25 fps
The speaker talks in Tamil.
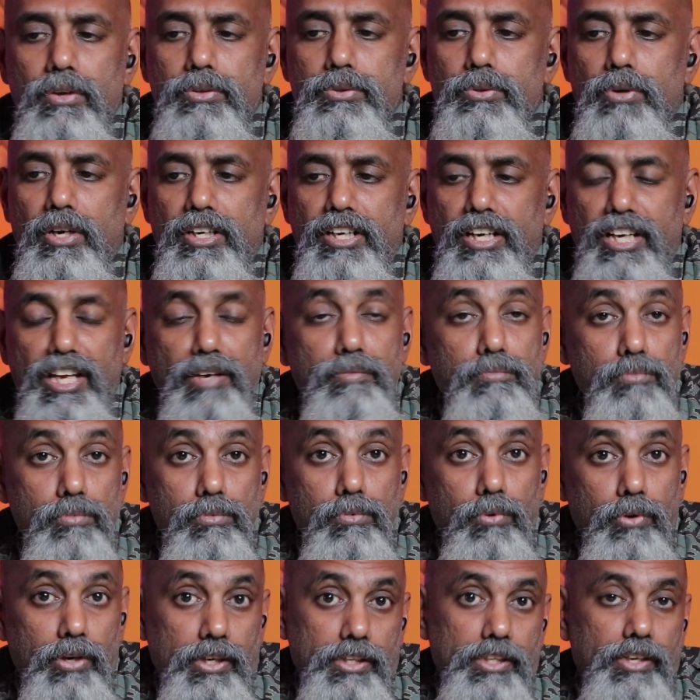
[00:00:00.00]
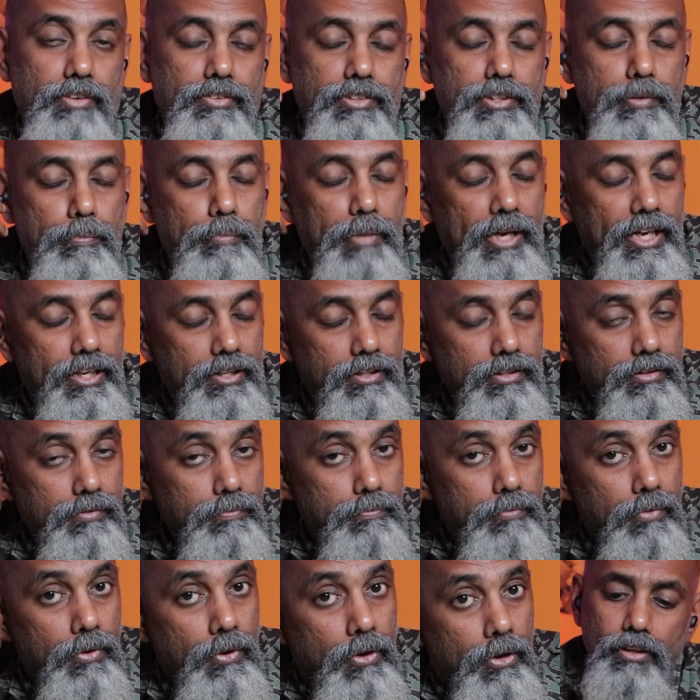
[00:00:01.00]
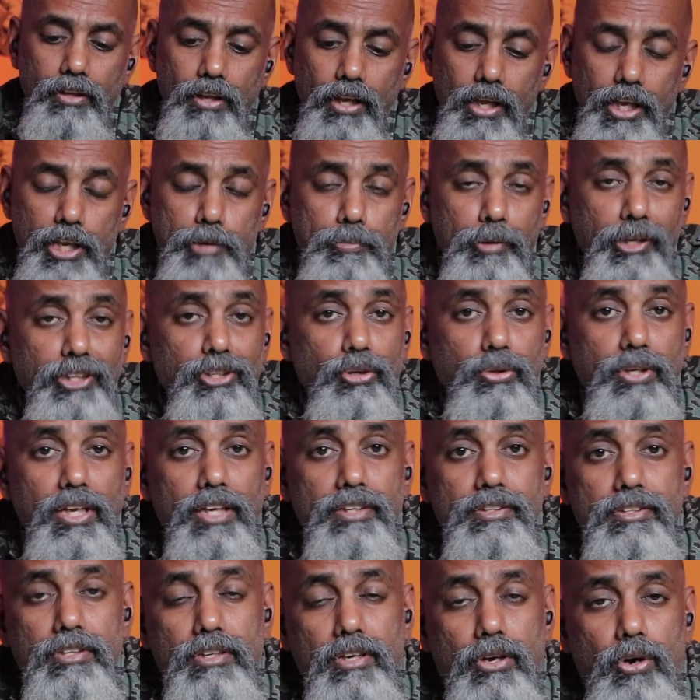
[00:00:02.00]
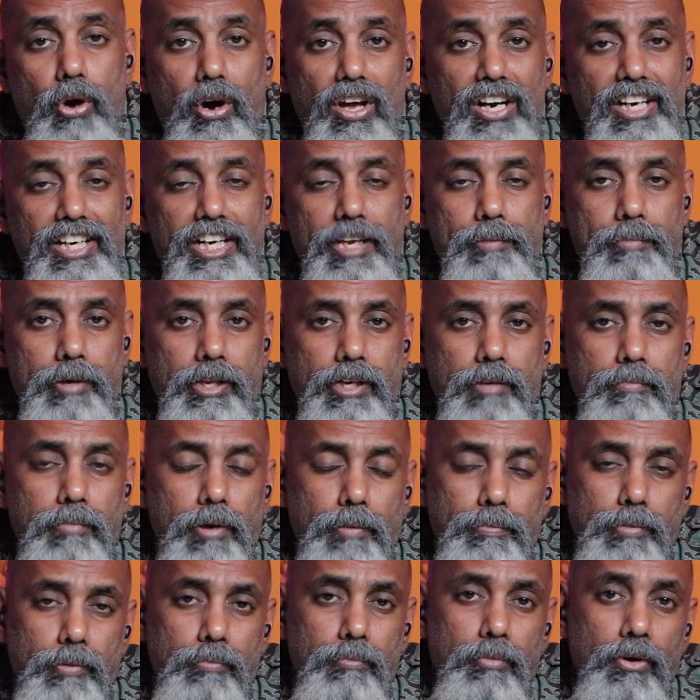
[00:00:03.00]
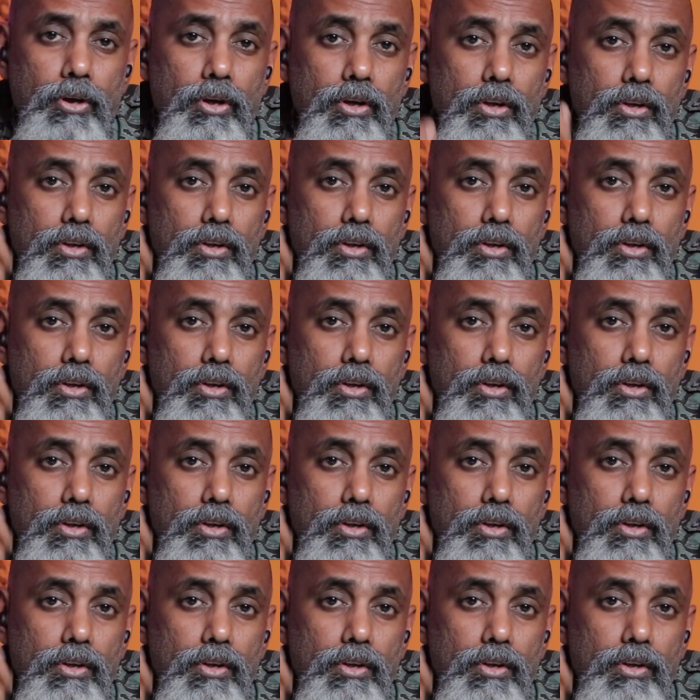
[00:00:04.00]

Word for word: ஸோ அட் அ டைம் ஒன்று தான் வந்து பேர் ஆகும் இப்போ இதோட குவாலிட்டி எப்படின்னு பார்ப்போம்